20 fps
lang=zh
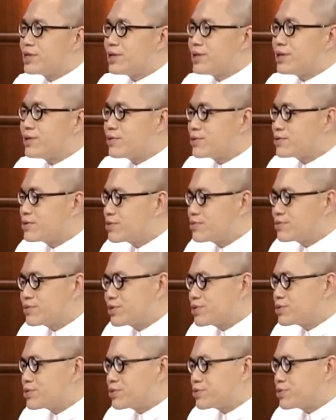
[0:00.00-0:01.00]
都是，我就
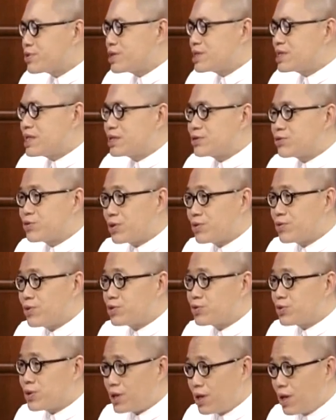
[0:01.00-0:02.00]
就总觉得现在
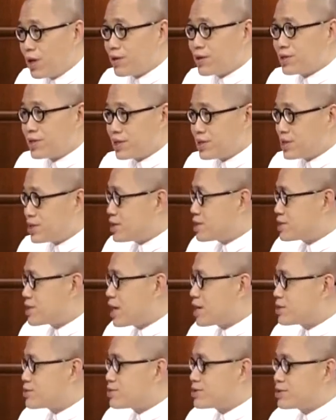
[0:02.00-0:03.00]
全国最好的这几
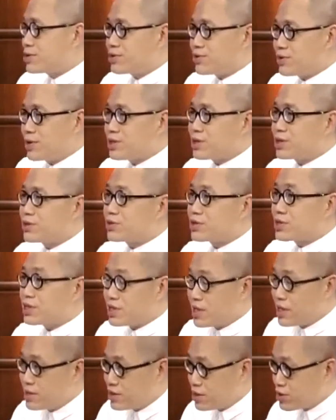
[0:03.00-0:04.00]
间大学的学生都
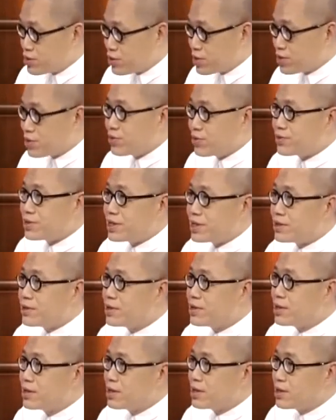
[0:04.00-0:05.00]
是确实是最功利，